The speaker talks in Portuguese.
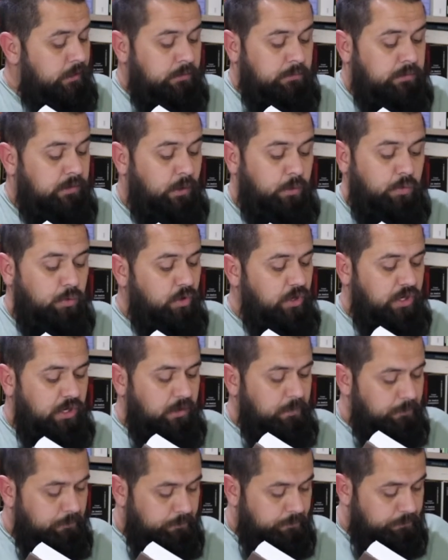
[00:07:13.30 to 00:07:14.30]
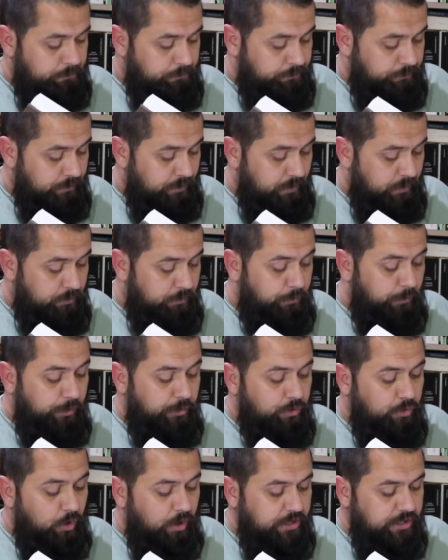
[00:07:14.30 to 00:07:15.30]
Não corri.
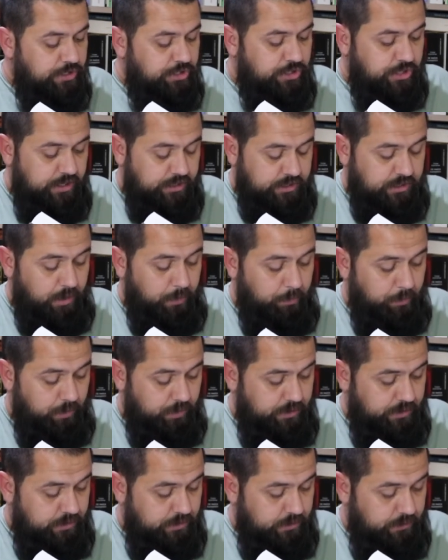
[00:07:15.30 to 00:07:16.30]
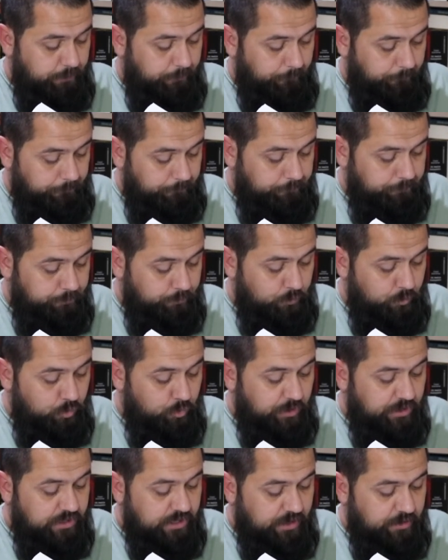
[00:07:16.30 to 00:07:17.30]
Fui dois dias depois.
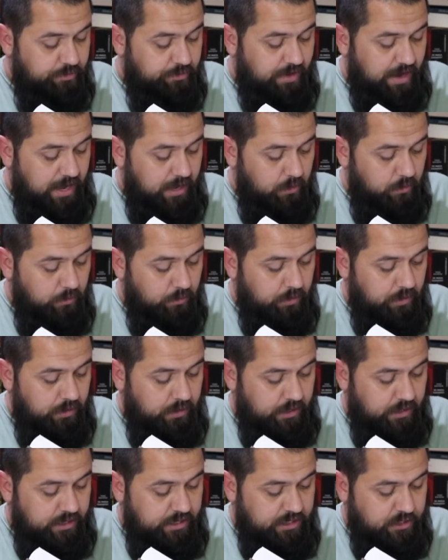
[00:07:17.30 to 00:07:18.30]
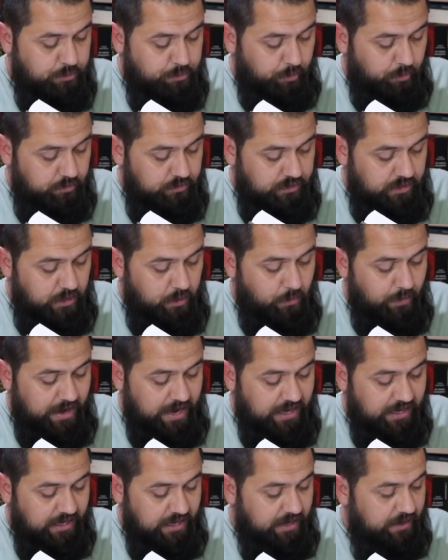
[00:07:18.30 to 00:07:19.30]
No intervalo, respondeu
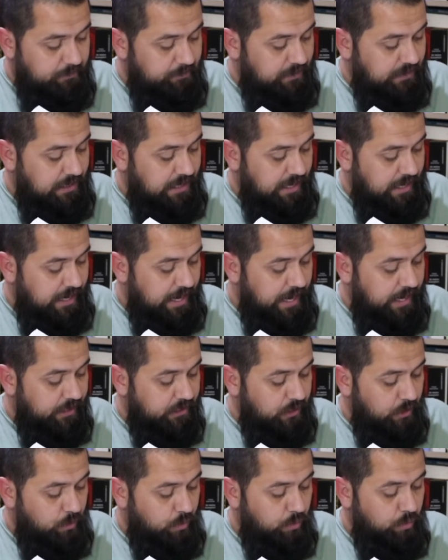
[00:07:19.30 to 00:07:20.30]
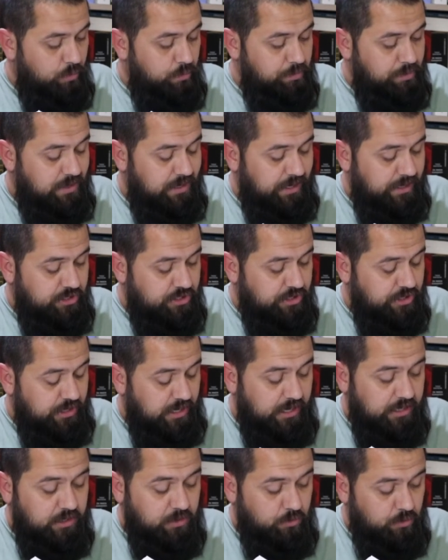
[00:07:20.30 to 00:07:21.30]
ela à minha carta com um bilhete
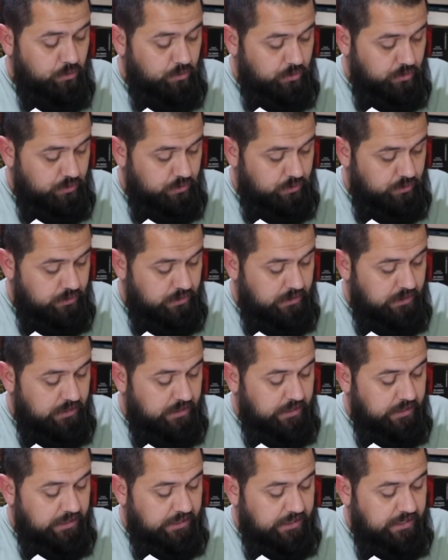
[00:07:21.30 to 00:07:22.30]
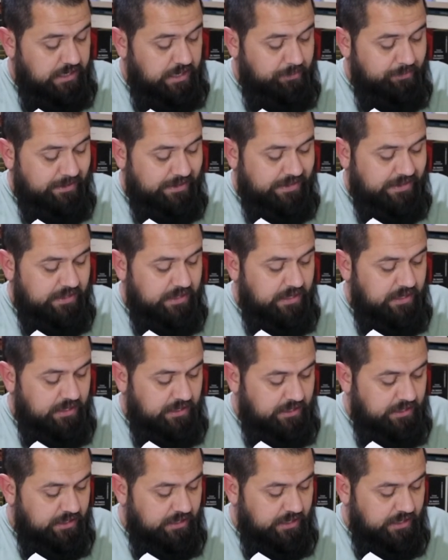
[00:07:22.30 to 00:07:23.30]
carinhoso, que, rema
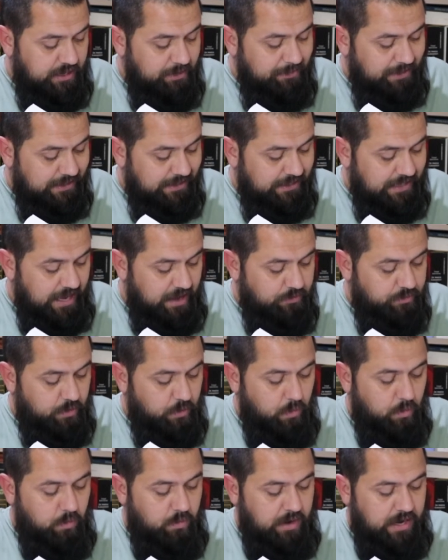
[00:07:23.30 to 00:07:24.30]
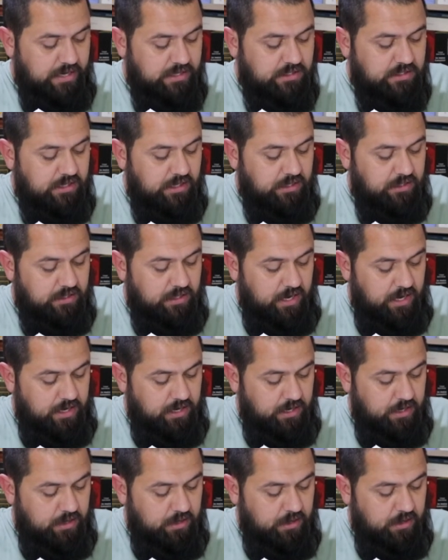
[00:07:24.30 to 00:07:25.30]
que rematava com esta
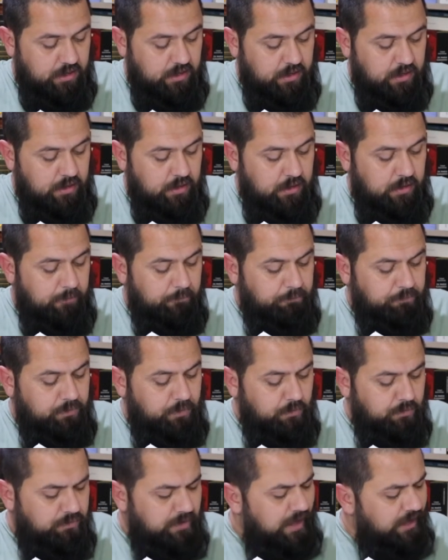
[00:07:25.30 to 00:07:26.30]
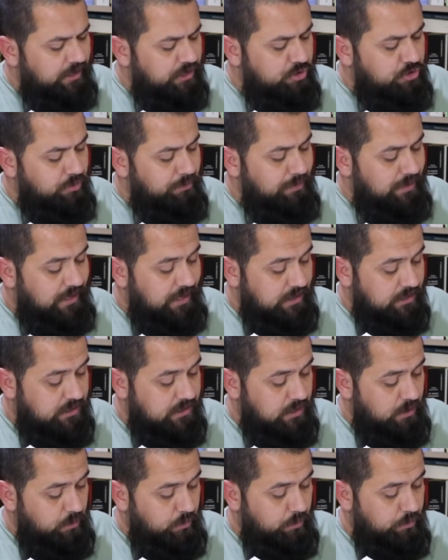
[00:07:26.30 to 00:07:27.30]
ideia: Não fale de
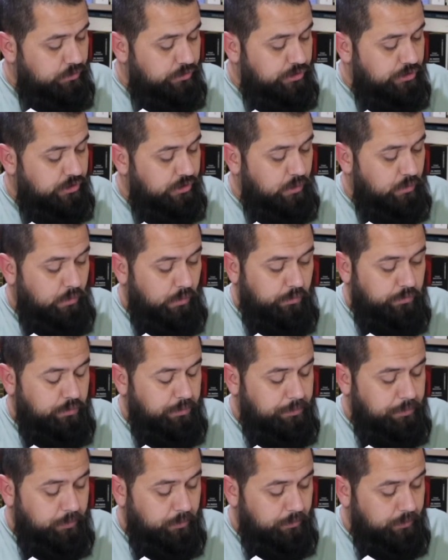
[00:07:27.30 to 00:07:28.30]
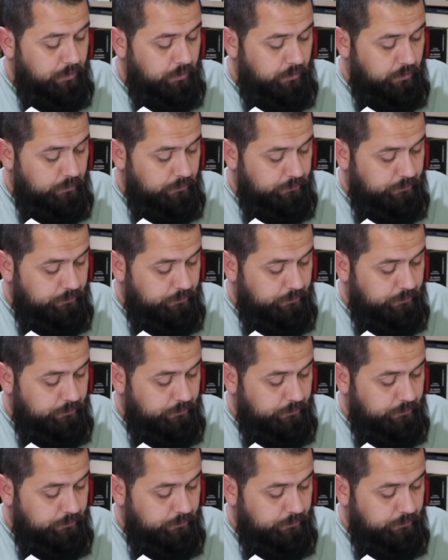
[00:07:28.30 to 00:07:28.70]
humilhação onde não houve público.